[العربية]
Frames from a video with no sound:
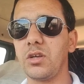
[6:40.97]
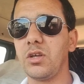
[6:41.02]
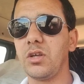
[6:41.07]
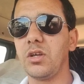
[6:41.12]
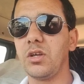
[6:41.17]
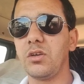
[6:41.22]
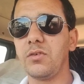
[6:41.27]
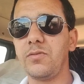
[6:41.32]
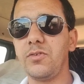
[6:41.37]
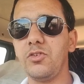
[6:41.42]
في
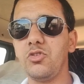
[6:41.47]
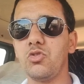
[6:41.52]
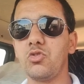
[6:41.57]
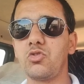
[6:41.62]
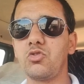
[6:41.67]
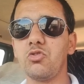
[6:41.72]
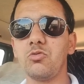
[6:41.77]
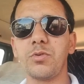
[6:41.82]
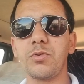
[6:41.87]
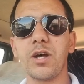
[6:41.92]
اليوتيوب
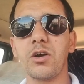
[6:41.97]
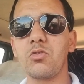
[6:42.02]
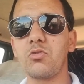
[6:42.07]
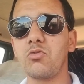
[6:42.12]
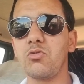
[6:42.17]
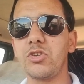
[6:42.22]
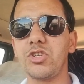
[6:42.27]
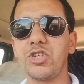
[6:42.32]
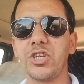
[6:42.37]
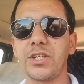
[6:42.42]
راه
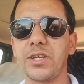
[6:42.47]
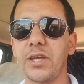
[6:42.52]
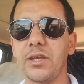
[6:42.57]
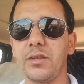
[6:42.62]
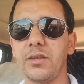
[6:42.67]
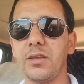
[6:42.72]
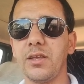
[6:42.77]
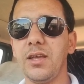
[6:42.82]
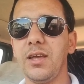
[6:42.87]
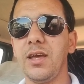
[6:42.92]
كلشي كاين
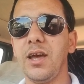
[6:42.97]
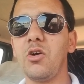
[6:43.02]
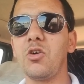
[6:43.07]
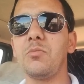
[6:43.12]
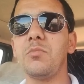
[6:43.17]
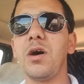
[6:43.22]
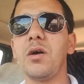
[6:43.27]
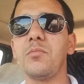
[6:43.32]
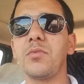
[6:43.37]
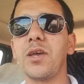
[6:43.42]
حاول ما
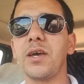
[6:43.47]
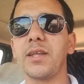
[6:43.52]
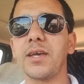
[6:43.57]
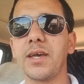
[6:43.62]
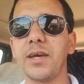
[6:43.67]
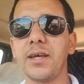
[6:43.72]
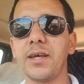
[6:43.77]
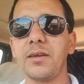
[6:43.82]
امكن غير